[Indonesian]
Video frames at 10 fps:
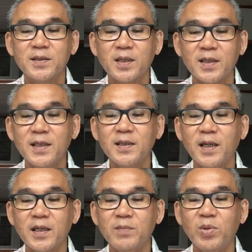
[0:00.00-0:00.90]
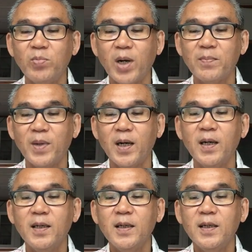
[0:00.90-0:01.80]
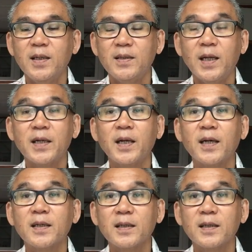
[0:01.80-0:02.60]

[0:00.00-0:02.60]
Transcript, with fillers: terdiri dari beberapa dari yang